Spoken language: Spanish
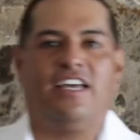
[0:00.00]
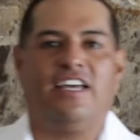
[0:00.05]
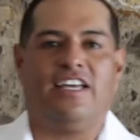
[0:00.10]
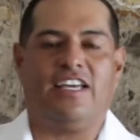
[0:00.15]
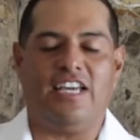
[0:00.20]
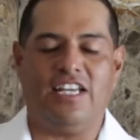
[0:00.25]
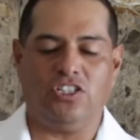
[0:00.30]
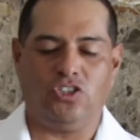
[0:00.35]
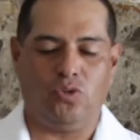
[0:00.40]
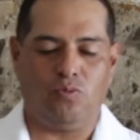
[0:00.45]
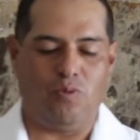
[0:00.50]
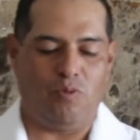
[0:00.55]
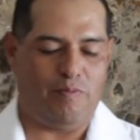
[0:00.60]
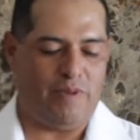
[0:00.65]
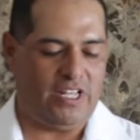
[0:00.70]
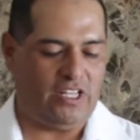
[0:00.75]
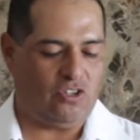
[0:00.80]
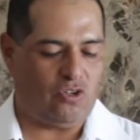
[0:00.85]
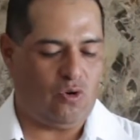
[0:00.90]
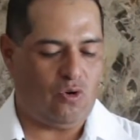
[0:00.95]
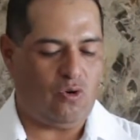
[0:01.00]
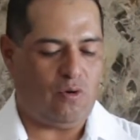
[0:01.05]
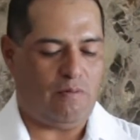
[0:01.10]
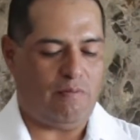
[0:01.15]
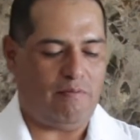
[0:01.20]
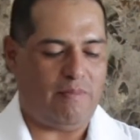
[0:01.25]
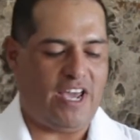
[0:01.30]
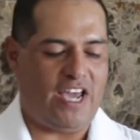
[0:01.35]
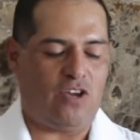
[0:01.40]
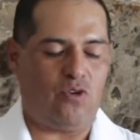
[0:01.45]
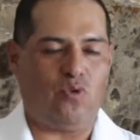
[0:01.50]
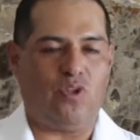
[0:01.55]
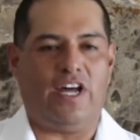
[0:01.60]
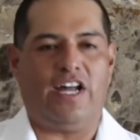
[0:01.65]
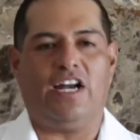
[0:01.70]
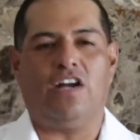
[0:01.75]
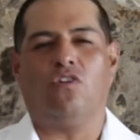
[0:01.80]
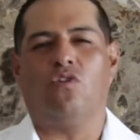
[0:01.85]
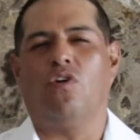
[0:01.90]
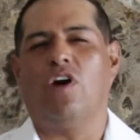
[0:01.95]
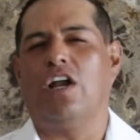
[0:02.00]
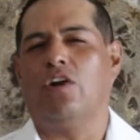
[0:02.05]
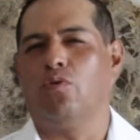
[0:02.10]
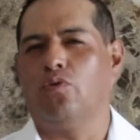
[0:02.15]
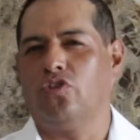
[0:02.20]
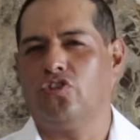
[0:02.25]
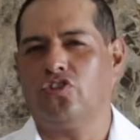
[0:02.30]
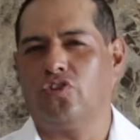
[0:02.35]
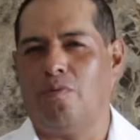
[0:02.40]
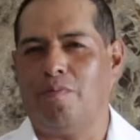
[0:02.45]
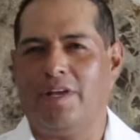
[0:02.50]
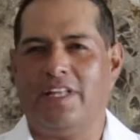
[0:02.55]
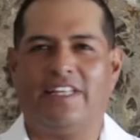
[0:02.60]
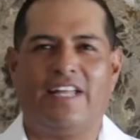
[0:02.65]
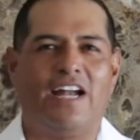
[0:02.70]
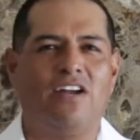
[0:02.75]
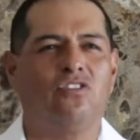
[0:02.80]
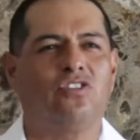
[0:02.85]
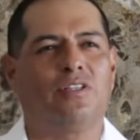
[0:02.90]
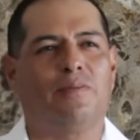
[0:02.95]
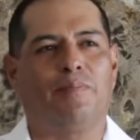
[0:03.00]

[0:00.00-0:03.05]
que en su momento me ayudaran con algunos comentarios,